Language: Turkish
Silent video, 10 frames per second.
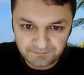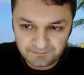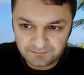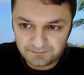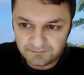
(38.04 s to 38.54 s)

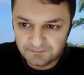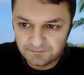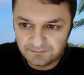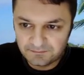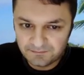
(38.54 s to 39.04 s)
Can.
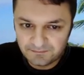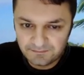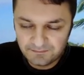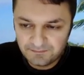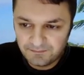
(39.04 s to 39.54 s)

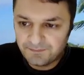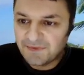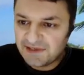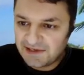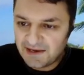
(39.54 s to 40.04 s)

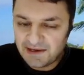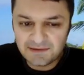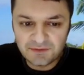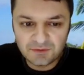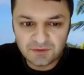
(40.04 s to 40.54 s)

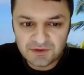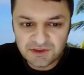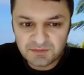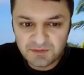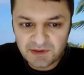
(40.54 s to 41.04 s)
Can diyor.
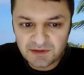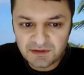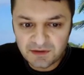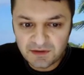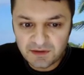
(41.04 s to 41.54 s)
Şimdi
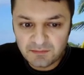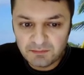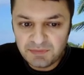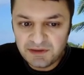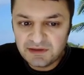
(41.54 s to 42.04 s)
bakın
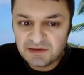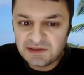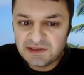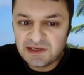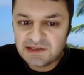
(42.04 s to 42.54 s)
bir
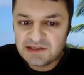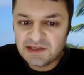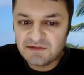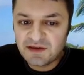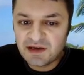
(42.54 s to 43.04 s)

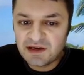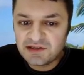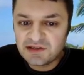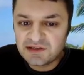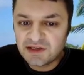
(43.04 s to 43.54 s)
yiyeceği veya
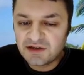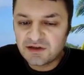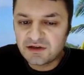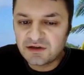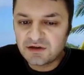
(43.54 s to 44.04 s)
içeceği
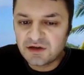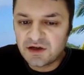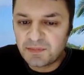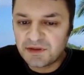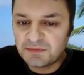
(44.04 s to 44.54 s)

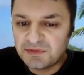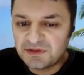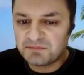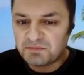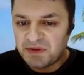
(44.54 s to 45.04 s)
kapalı
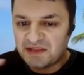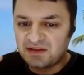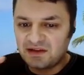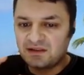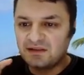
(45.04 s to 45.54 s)
bir
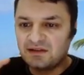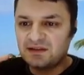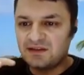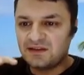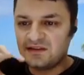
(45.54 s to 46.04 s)
metal
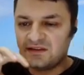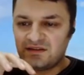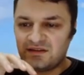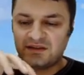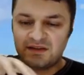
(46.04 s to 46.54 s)
e,
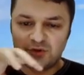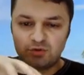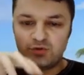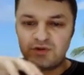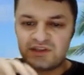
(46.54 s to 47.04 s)

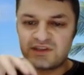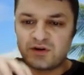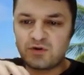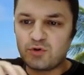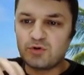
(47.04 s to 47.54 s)
kutunun
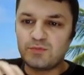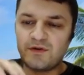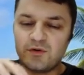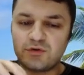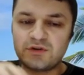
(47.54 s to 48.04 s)
içine koyma
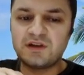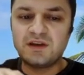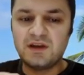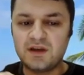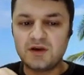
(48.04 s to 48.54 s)
ve orada
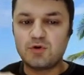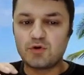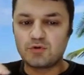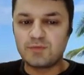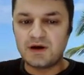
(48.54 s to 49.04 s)

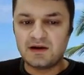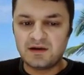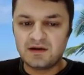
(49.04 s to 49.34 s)
koruma.